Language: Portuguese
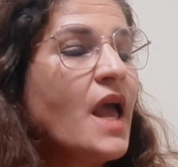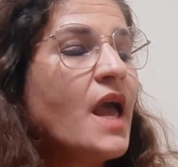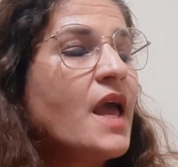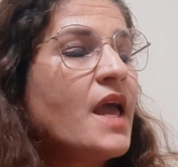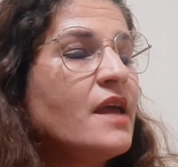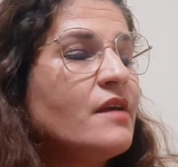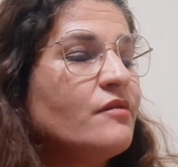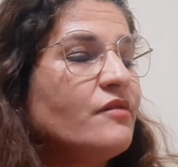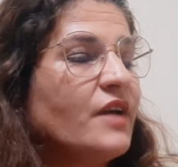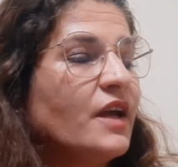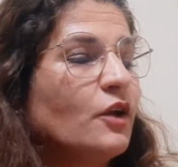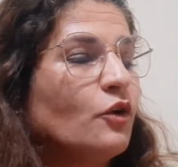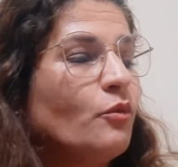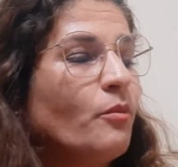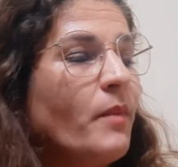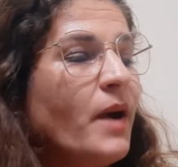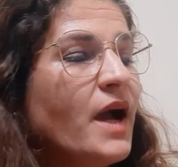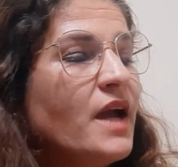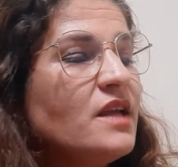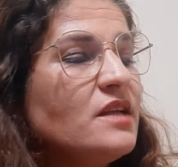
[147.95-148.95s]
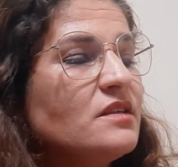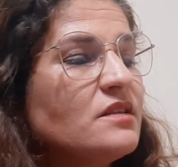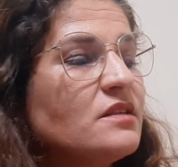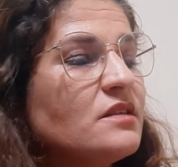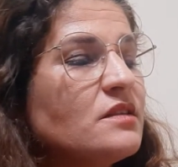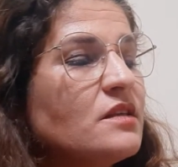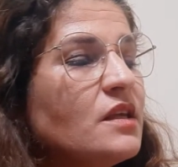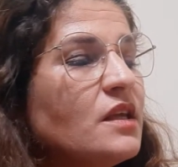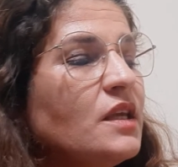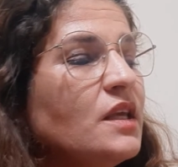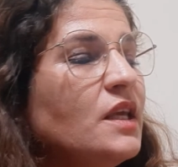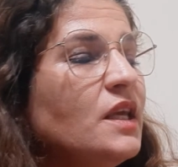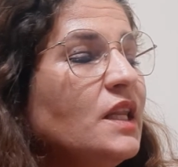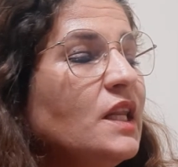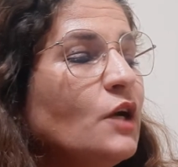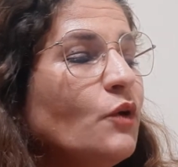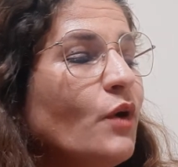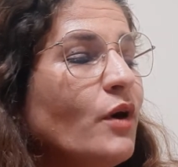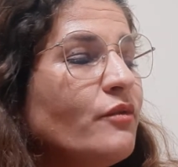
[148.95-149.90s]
Revela o mais que não